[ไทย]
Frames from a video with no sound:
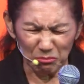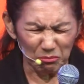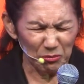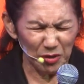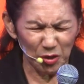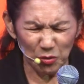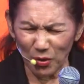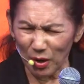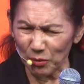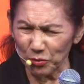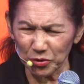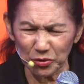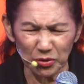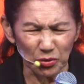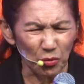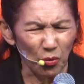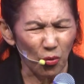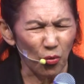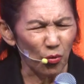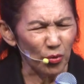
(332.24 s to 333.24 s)
มีความรู้สึก
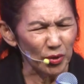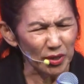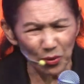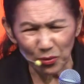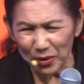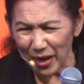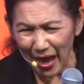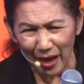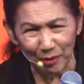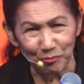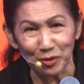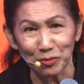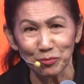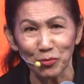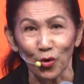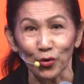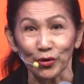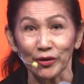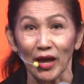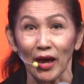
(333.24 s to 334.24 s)
โอ้โหเรี่ยวแรงมันห
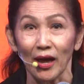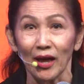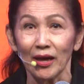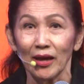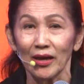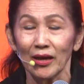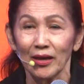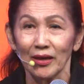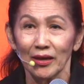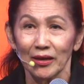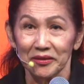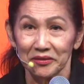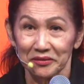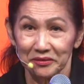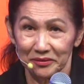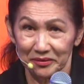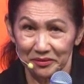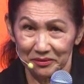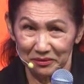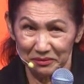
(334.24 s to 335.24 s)
มดนะ
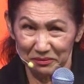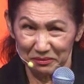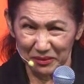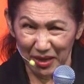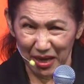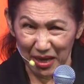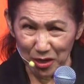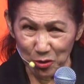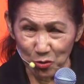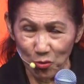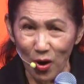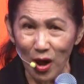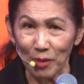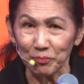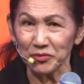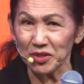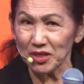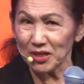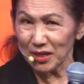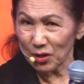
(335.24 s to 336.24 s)
แต่ไอ้ความ
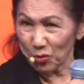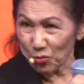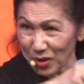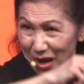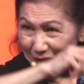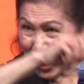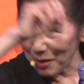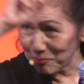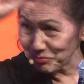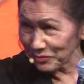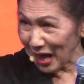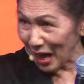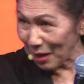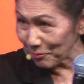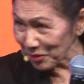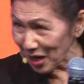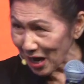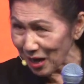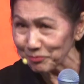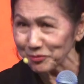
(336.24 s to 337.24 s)
ที่เราข้าม
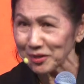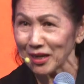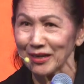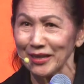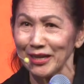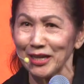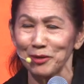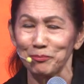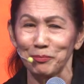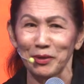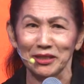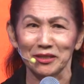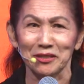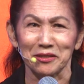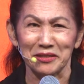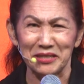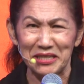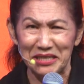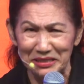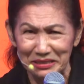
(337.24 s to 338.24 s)
น้ำข้ามทะเลไปถึ
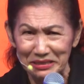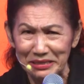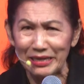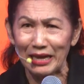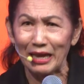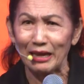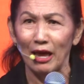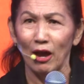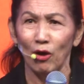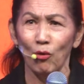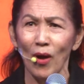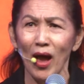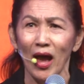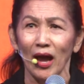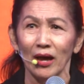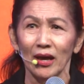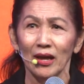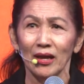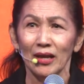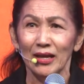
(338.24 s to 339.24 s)
งอินเดียแล้วอะ
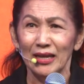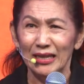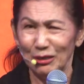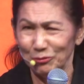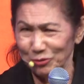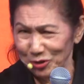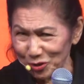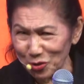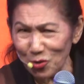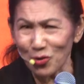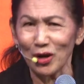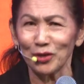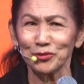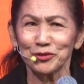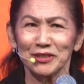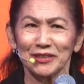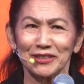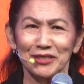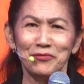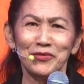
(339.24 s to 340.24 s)
เราจะต้องเอา
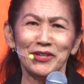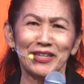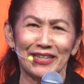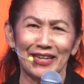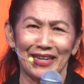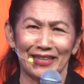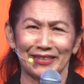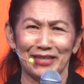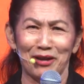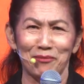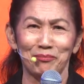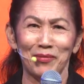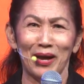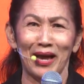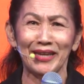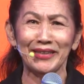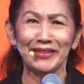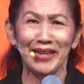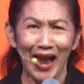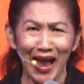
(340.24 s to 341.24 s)
เซอร์ติฟิเคตกลับมา
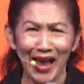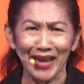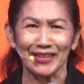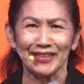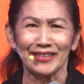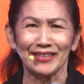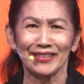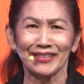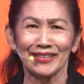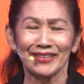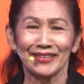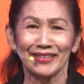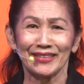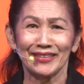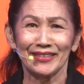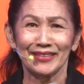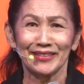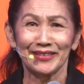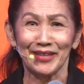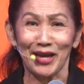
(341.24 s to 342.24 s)
ให้ได้
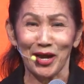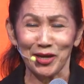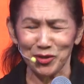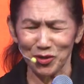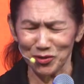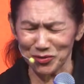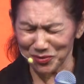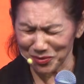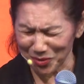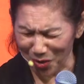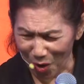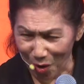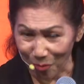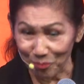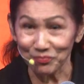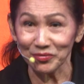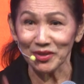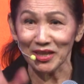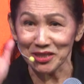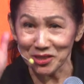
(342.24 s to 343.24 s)
นะก็สอบ
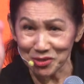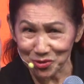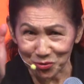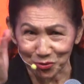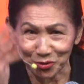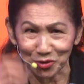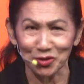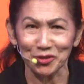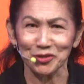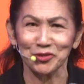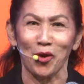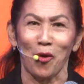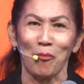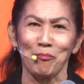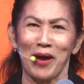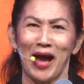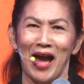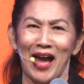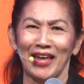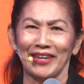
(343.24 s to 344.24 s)
ในที่สุดก็สอบ
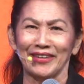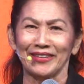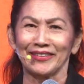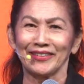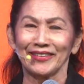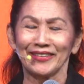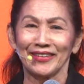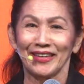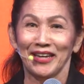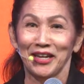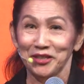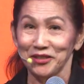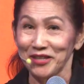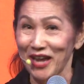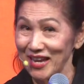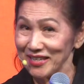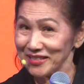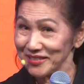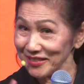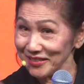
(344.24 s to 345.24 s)
ผ่าน
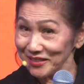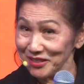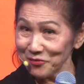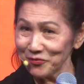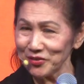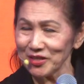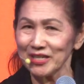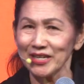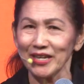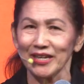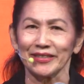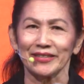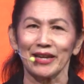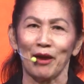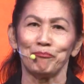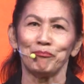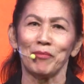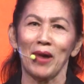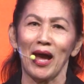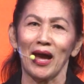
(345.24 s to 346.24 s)
ได้เซอร์ติฟิเคตกลั
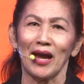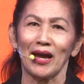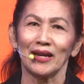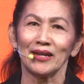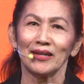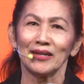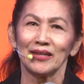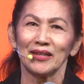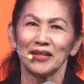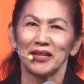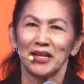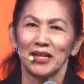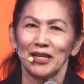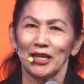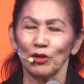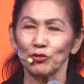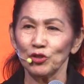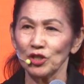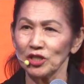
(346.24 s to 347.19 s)
บมาแล้วจ